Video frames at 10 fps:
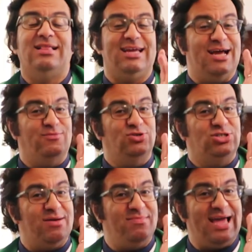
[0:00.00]

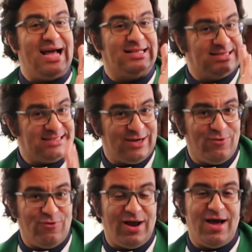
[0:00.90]
tenhamos caminhada
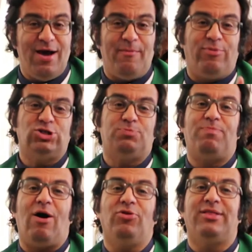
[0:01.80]
segura, pois
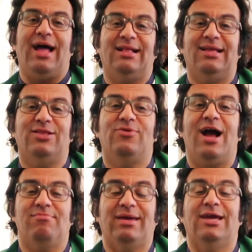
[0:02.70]
pautada no
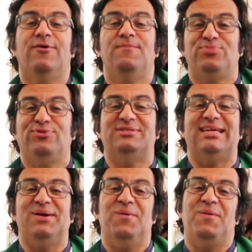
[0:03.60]
caminho do
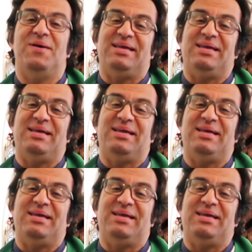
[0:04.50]
Senhor.